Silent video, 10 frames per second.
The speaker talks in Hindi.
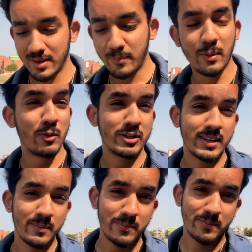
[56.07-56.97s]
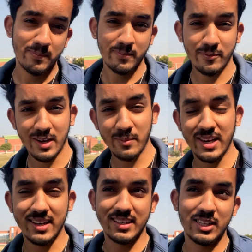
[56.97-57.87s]
प्रमोशन फ्री में
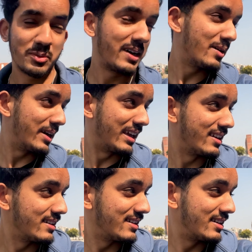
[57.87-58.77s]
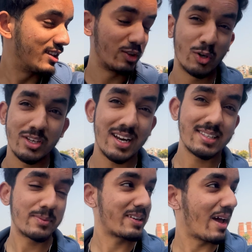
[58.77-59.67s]
नहीं करता तुम्हारा भाई वैसे दो हजार
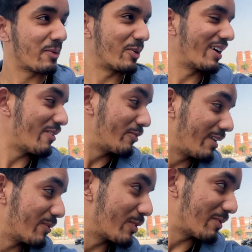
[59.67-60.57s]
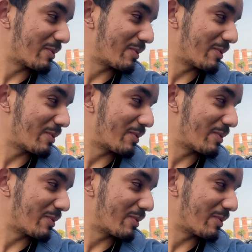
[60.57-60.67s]
सब्सक्राइबर हो गए फ्री में कोई